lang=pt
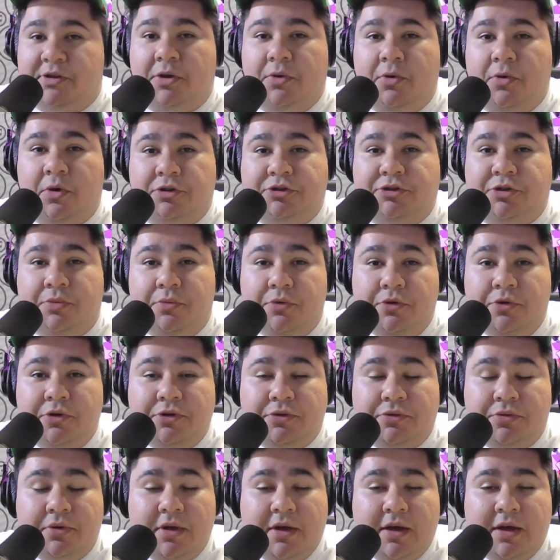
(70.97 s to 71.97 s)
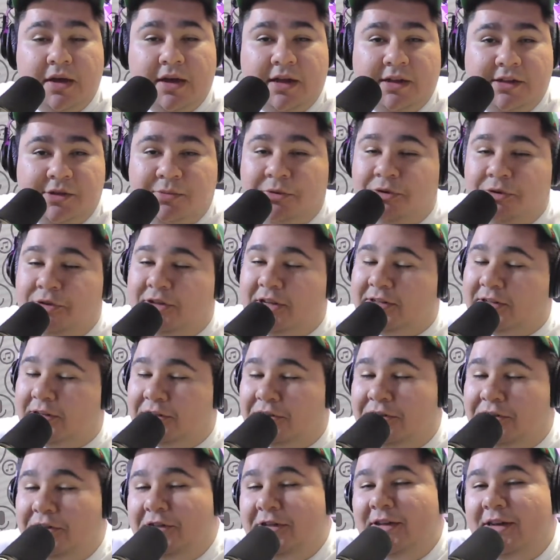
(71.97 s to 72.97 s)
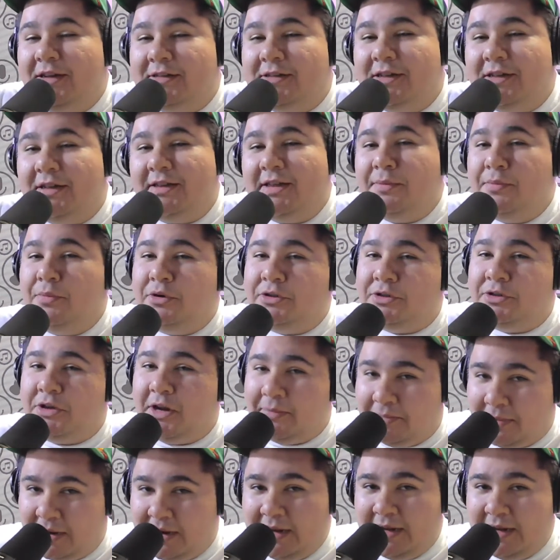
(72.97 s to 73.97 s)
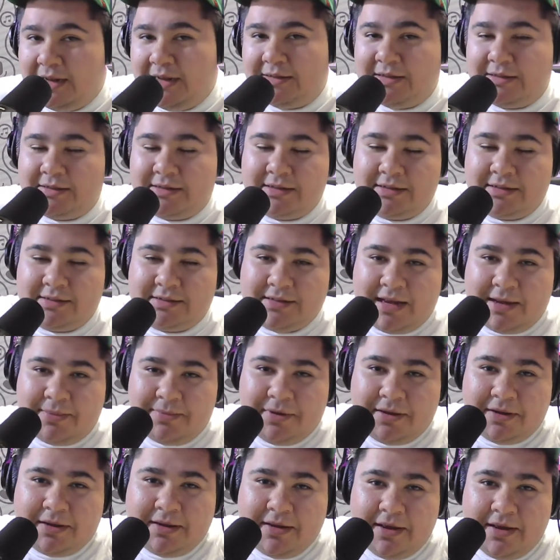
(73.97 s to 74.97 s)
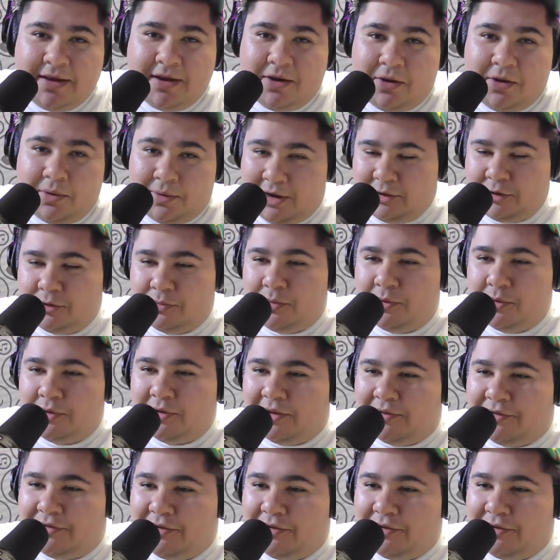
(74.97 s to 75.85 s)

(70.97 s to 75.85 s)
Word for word: que gostam muito de músicas antigas, que têm boas lembranças, que sabem o lado bom da